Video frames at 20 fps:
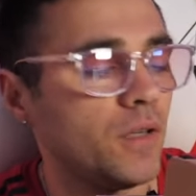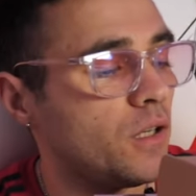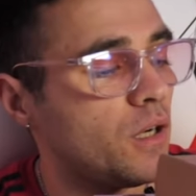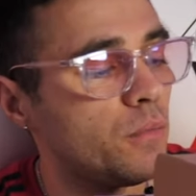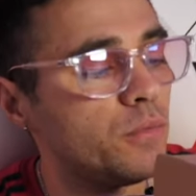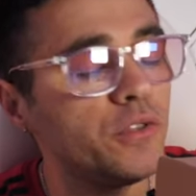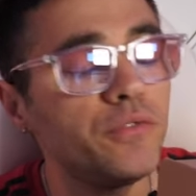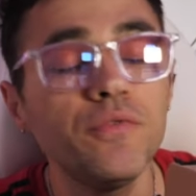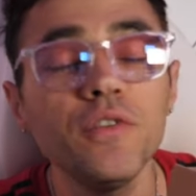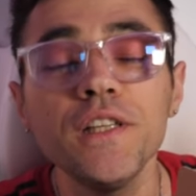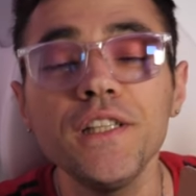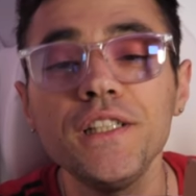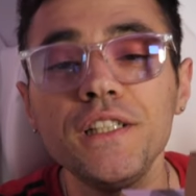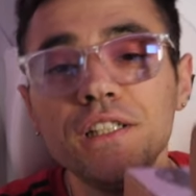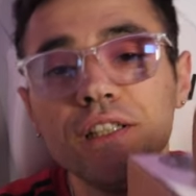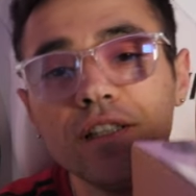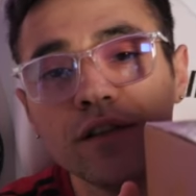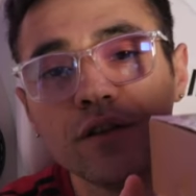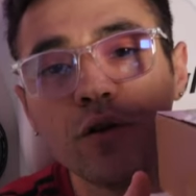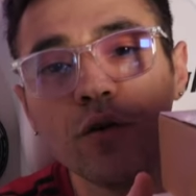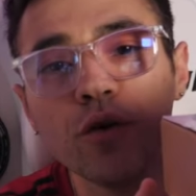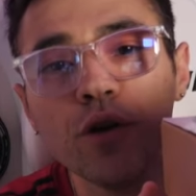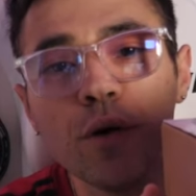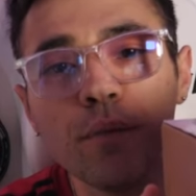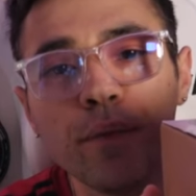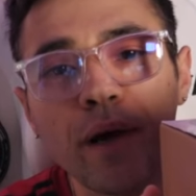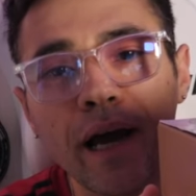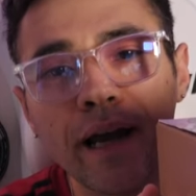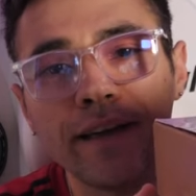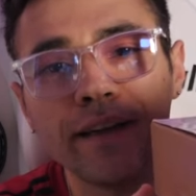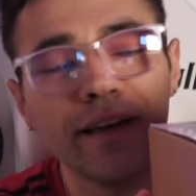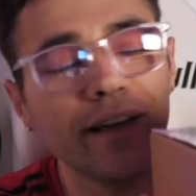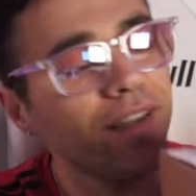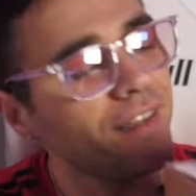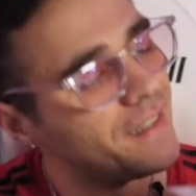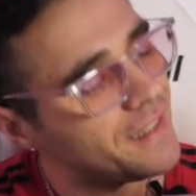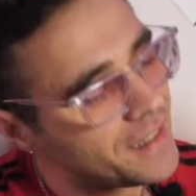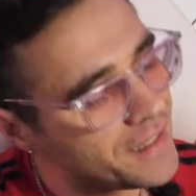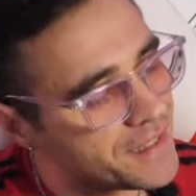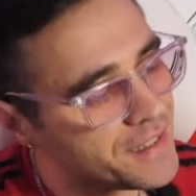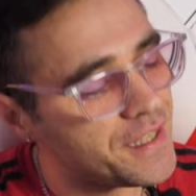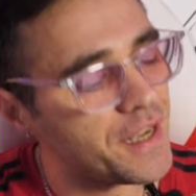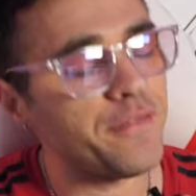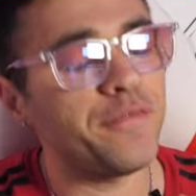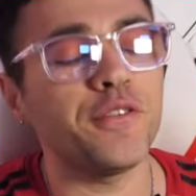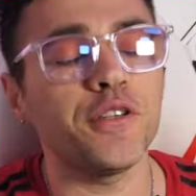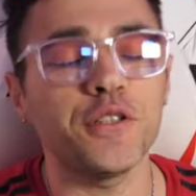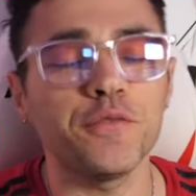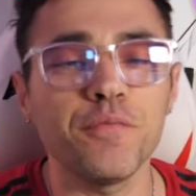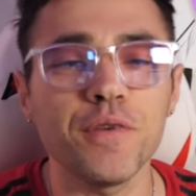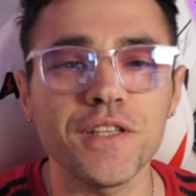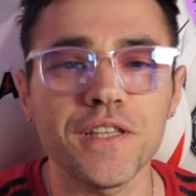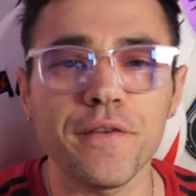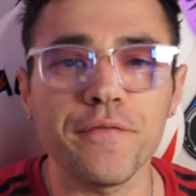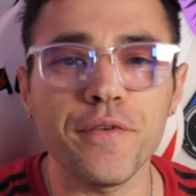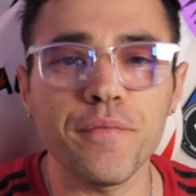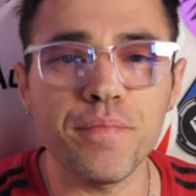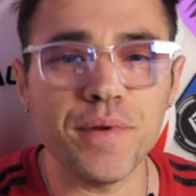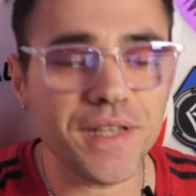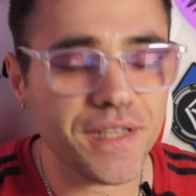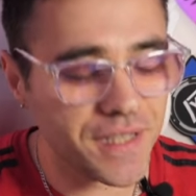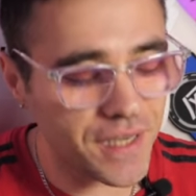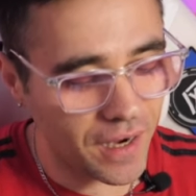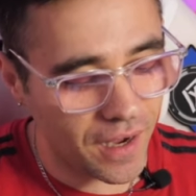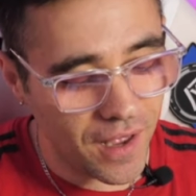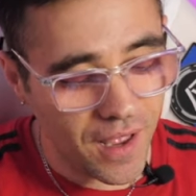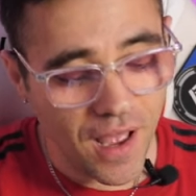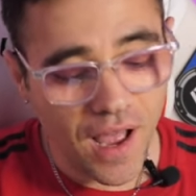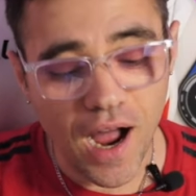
comme je vous l'ai dit, on upgrade. Et ça, franchement, ça fait plaisir.